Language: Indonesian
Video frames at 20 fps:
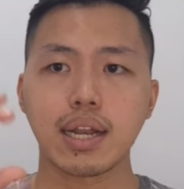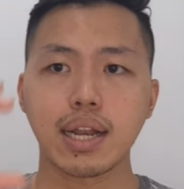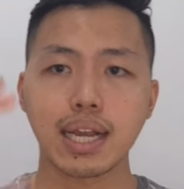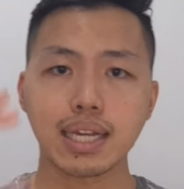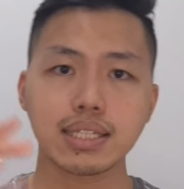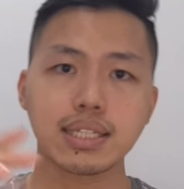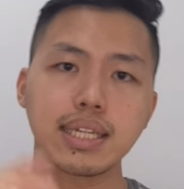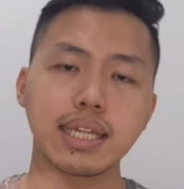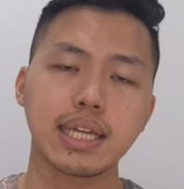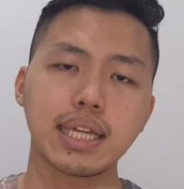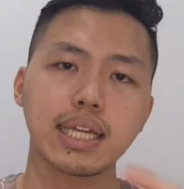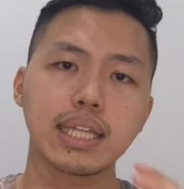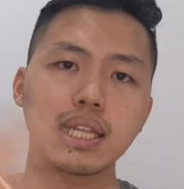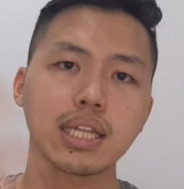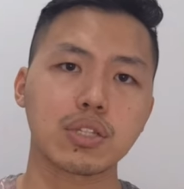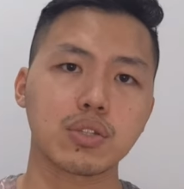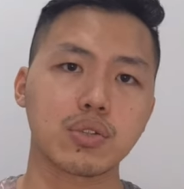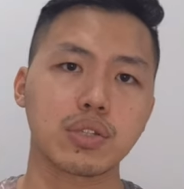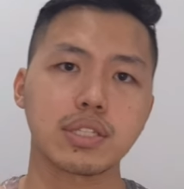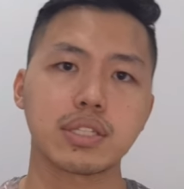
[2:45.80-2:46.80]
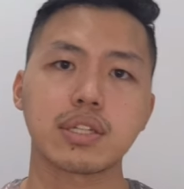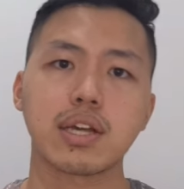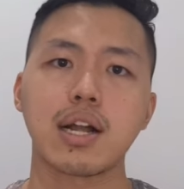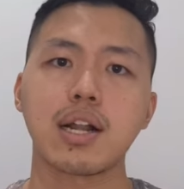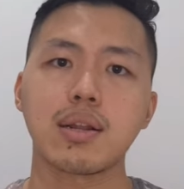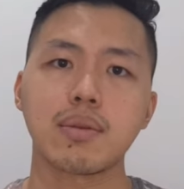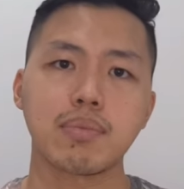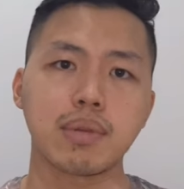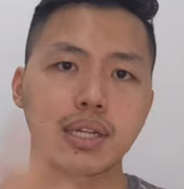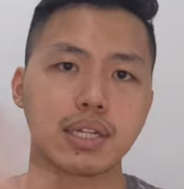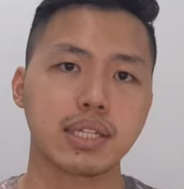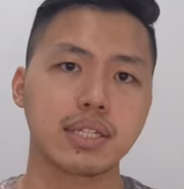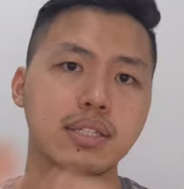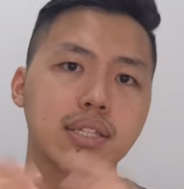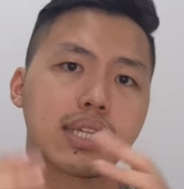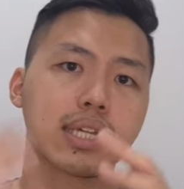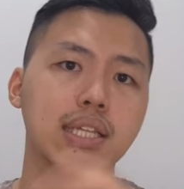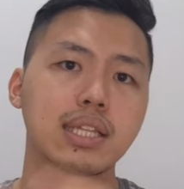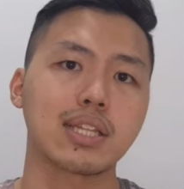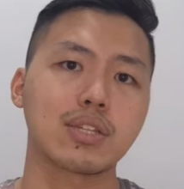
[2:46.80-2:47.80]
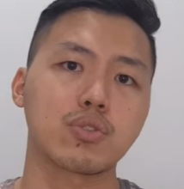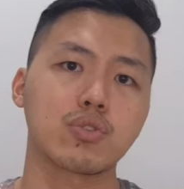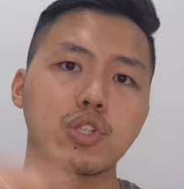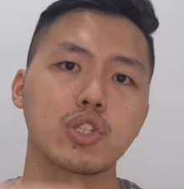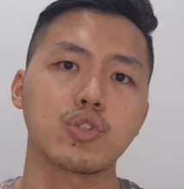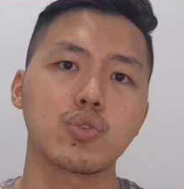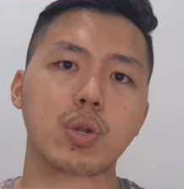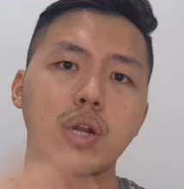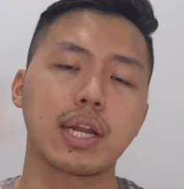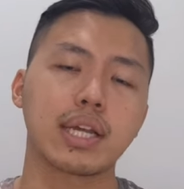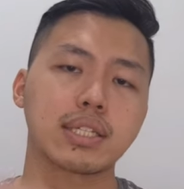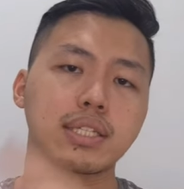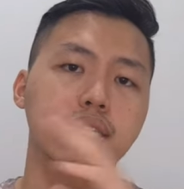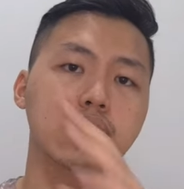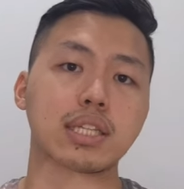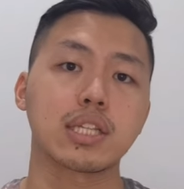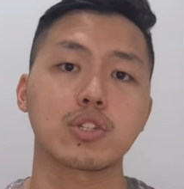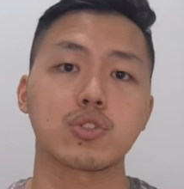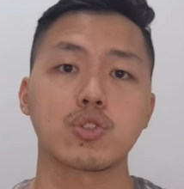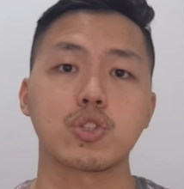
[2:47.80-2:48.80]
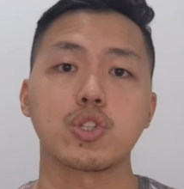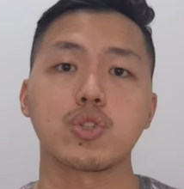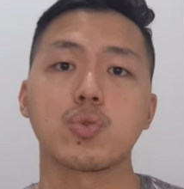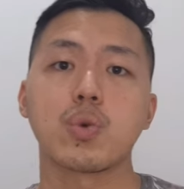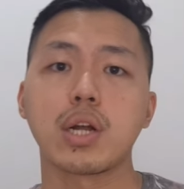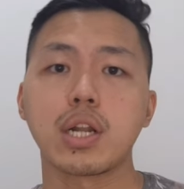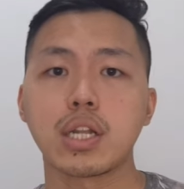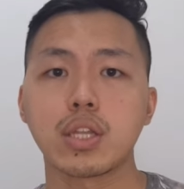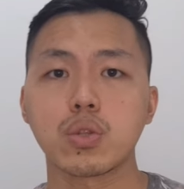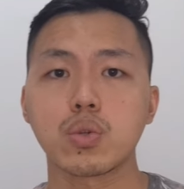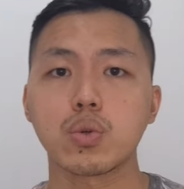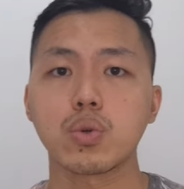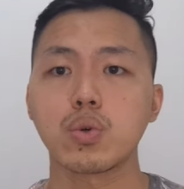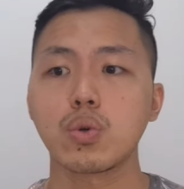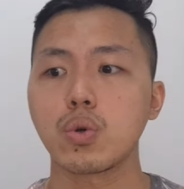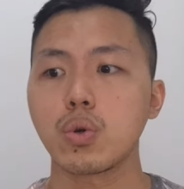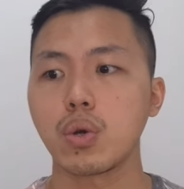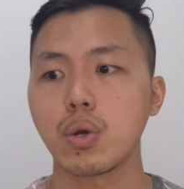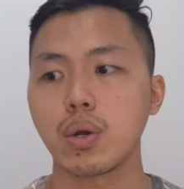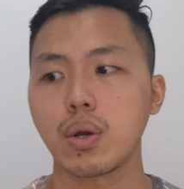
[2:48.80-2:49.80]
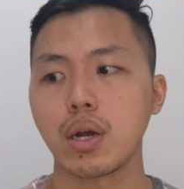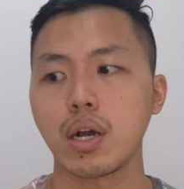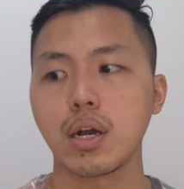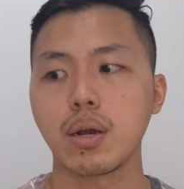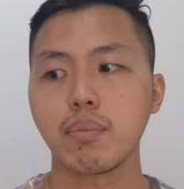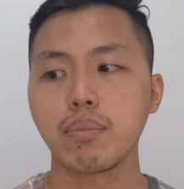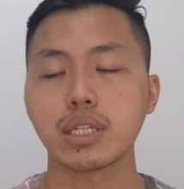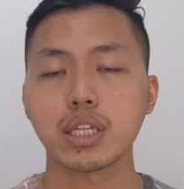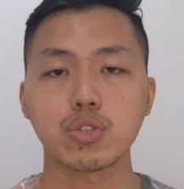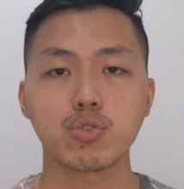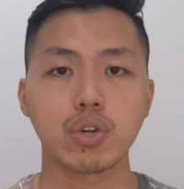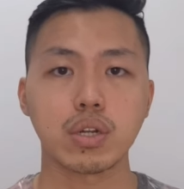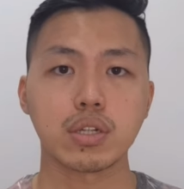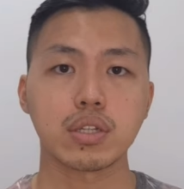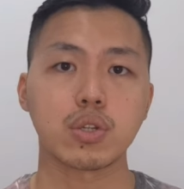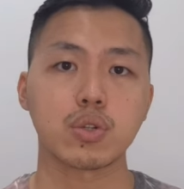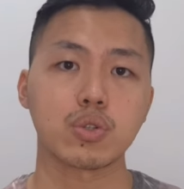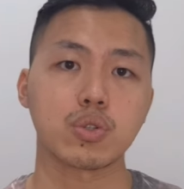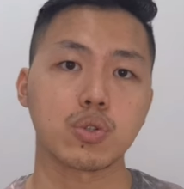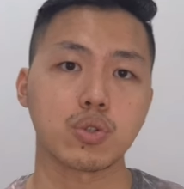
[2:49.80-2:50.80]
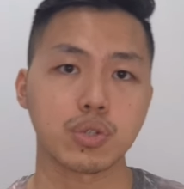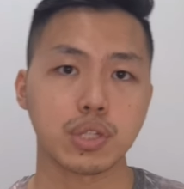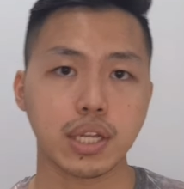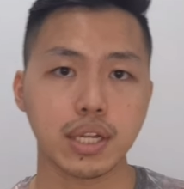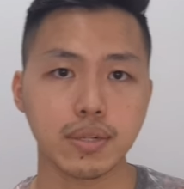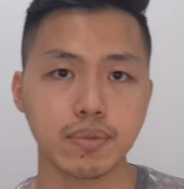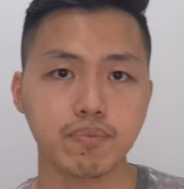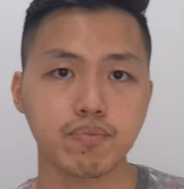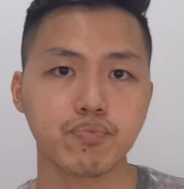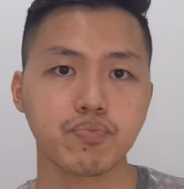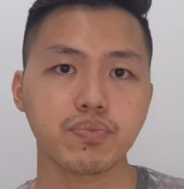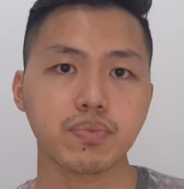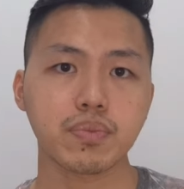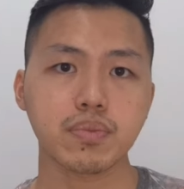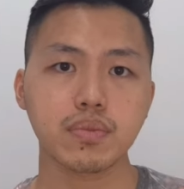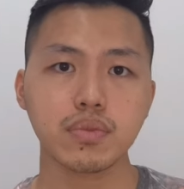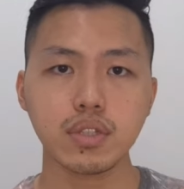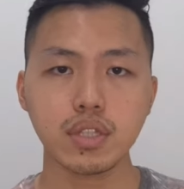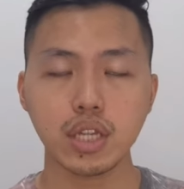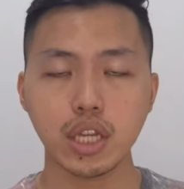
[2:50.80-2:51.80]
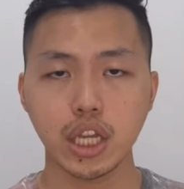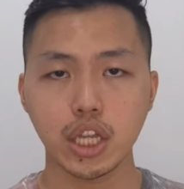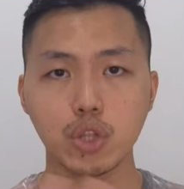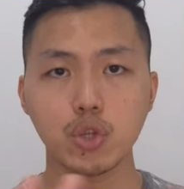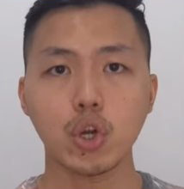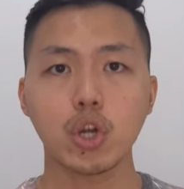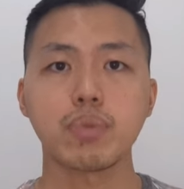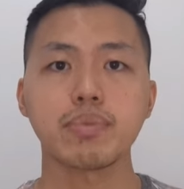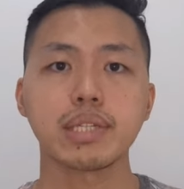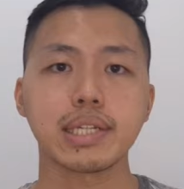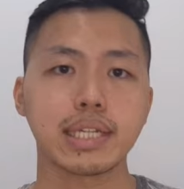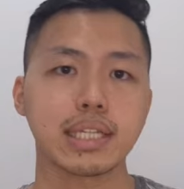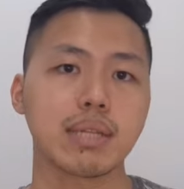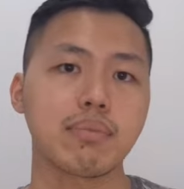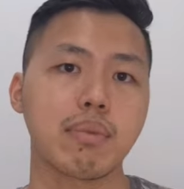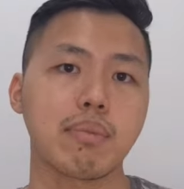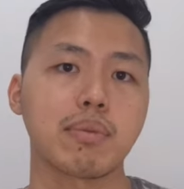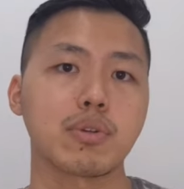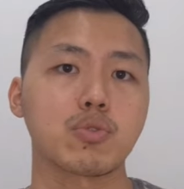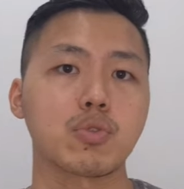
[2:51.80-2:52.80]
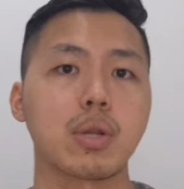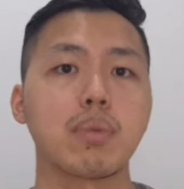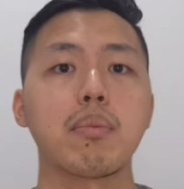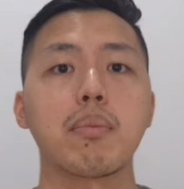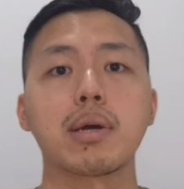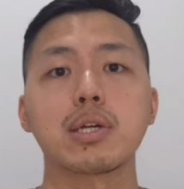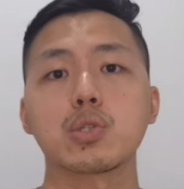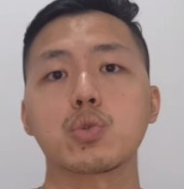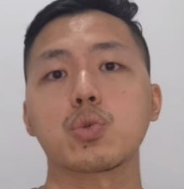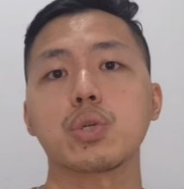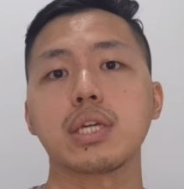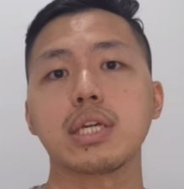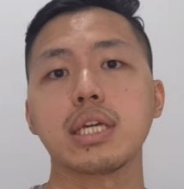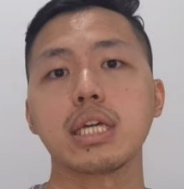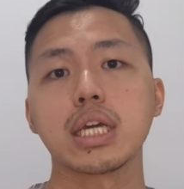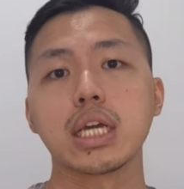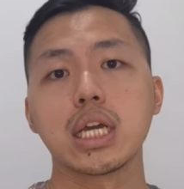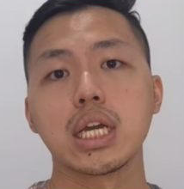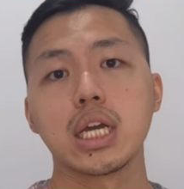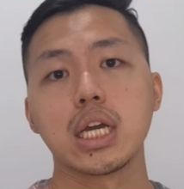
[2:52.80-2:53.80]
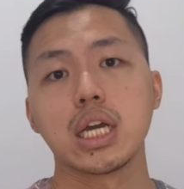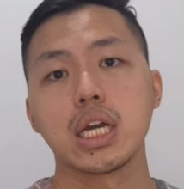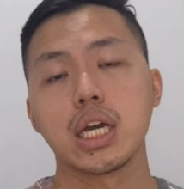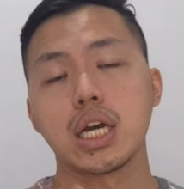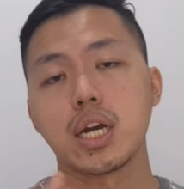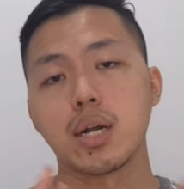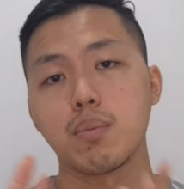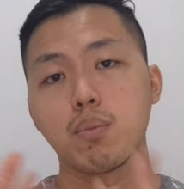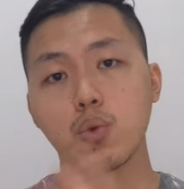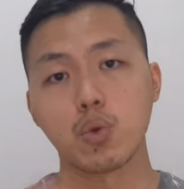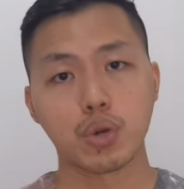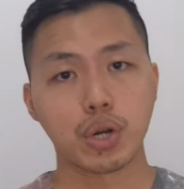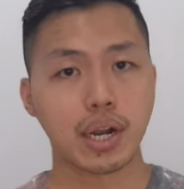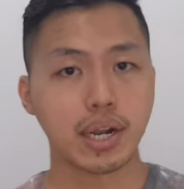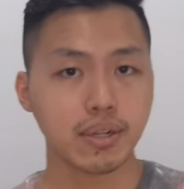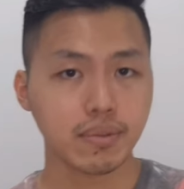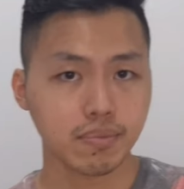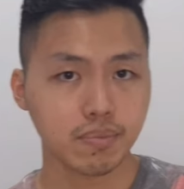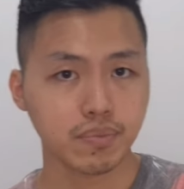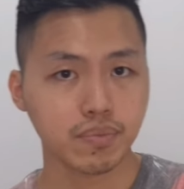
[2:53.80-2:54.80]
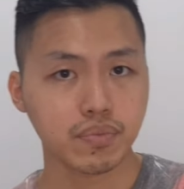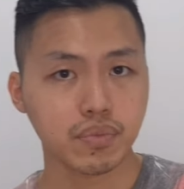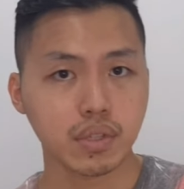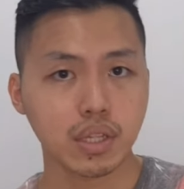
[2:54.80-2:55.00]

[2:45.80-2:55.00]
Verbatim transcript: naik sedikit langsung di scalp, naik sedikit langsung dijual, naik sedikit langsung dijual itu uh, bisa cuan terus-terusan. Itu kalau misalnya kita memang sudah memasuki uh, bull run.